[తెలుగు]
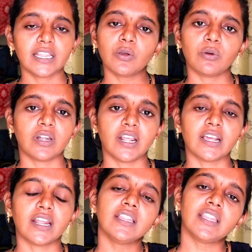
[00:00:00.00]
అయితే
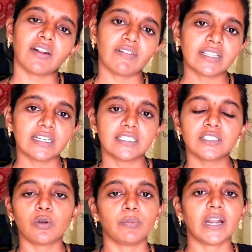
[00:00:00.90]
కొట్టాను కానీ తర్వాత
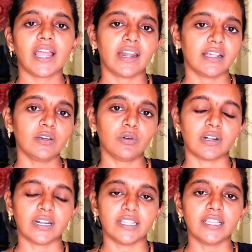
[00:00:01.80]
నుంచి కొబ్బరికాయ అనేది
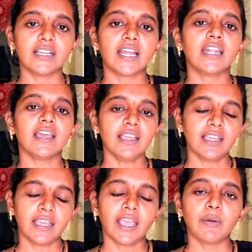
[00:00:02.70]
కొట్టలేదు ఎందుకంటే
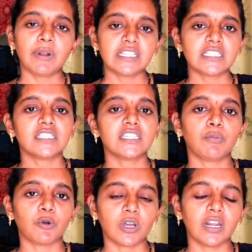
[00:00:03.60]
ఏమైనా చిన్న
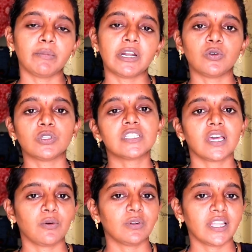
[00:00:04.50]
చిన్న ముక్కలు ఏమైనా వచ్చి
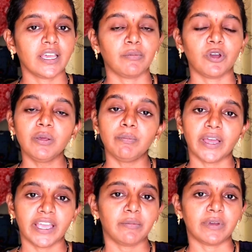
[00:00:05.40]
తగులుతాయేమో అని
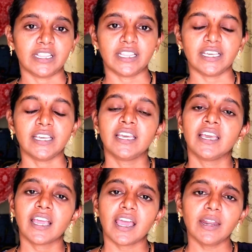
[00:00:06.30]
భయం అంతే
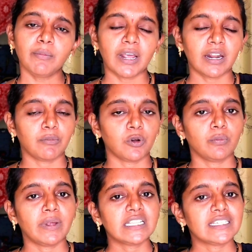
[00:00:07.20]
కానీ మనము
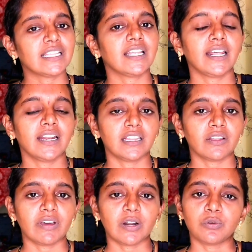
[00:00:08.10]
మన
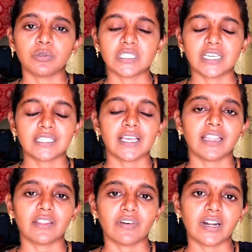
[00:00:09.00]
చేతనైనంత వరకు
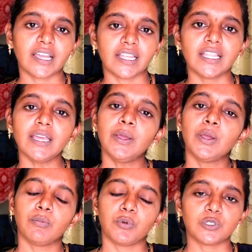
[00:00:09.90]
చేసేంత వరకు అయితే
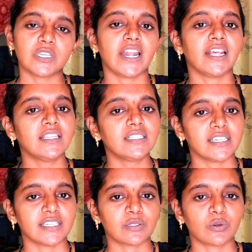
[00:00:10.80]
పూజ అనేది
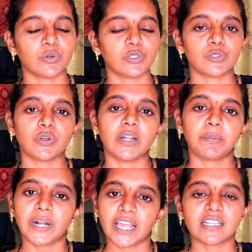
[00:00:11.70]
చేసుకోవచ్చు
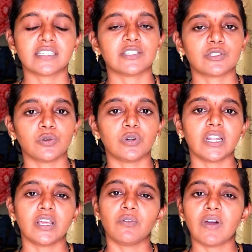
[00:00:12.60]
అండ్ ప్రేయర్ చేస్తూ
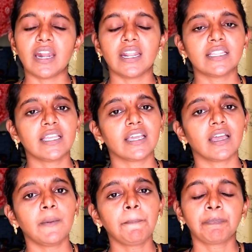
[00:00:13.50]
ఉంటారు వాళ్ళైతే ఇంకా